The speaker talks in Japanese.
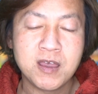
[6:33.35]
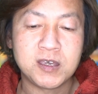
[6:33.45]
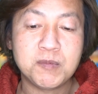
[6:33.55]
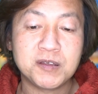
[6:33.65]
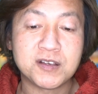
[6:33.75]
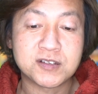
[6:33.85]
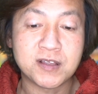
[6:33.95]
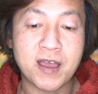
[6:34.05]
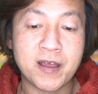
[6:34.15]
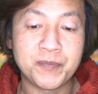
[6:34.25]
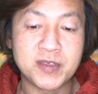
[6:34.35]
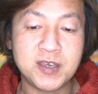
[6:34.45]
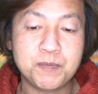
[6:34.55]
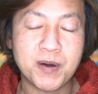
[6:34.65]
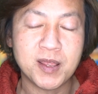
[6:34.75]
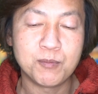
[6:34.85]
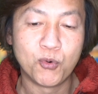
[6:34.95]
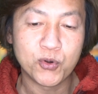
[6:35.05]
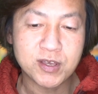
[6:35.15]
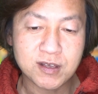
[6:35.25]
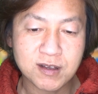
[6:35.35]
今ですね、Eパレもう一